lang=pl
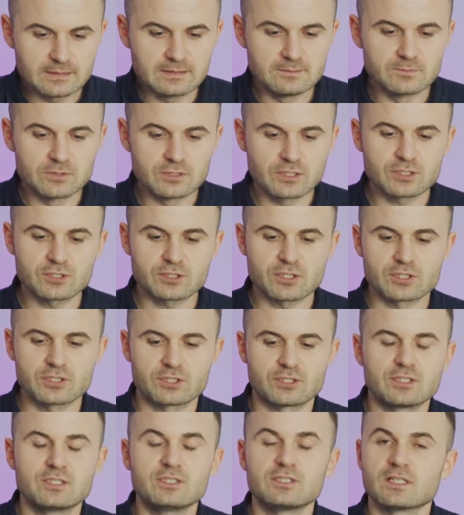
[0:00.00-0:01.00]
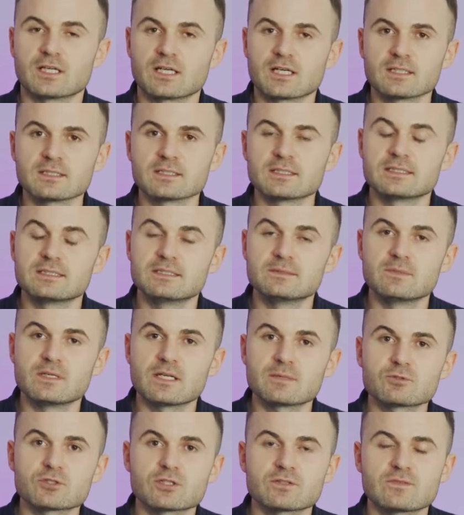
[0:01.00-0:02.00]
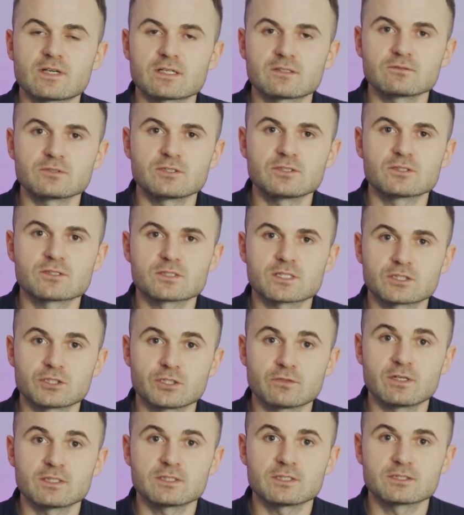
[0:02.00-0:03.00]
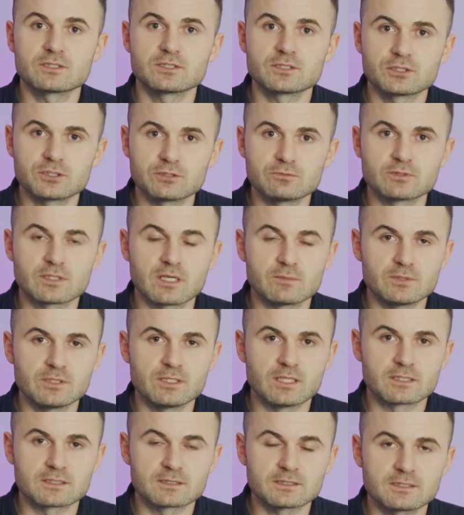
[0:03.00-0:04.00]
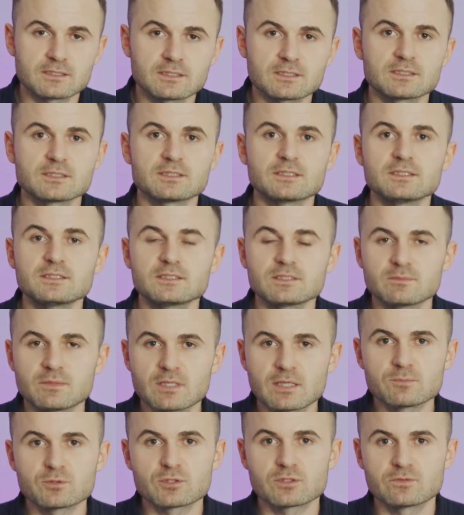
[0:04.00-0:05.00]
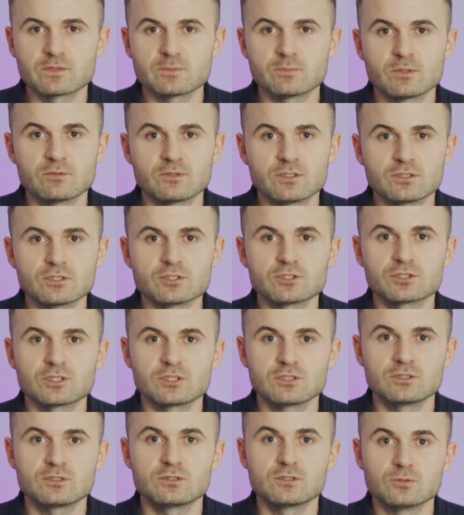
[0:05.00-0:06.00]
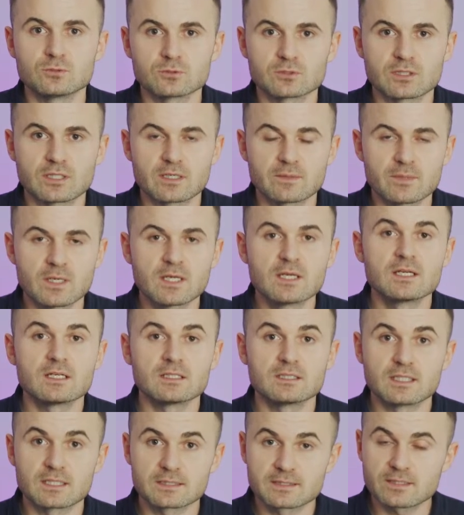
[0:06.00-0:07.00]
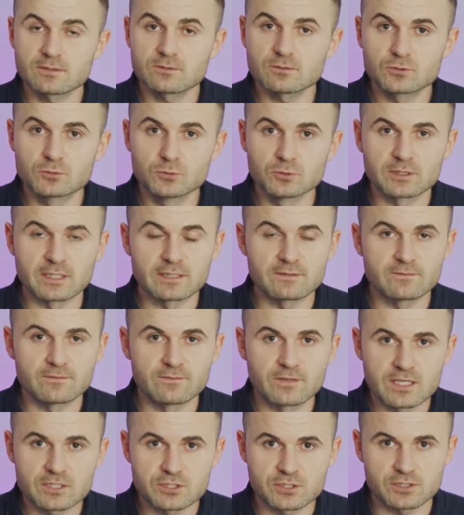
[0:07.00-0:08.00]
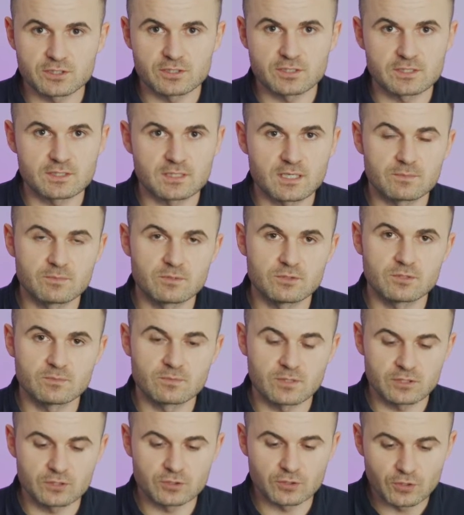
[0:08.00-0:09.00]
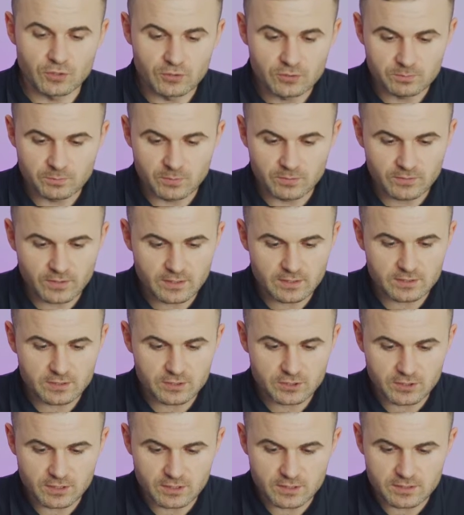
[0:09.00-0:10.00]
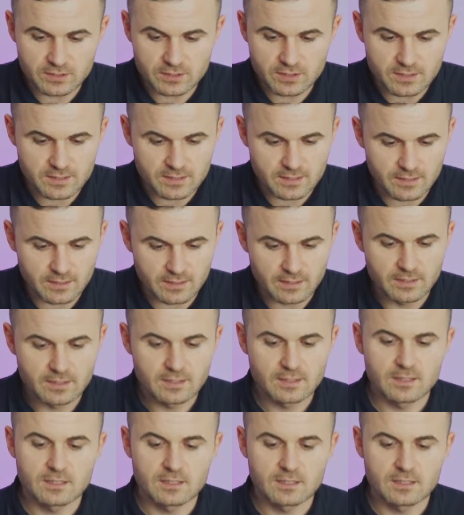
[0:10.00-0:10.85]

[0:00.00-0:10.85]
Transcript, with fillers: Im mniejsza szczelina, tym lepsze warunki do zadziałania tych sił kapilarnych i tym lepsze wypełnienie szczeliny lutem. Dlatego tutaj ważne jest, aby dobrać odpowiednie średnice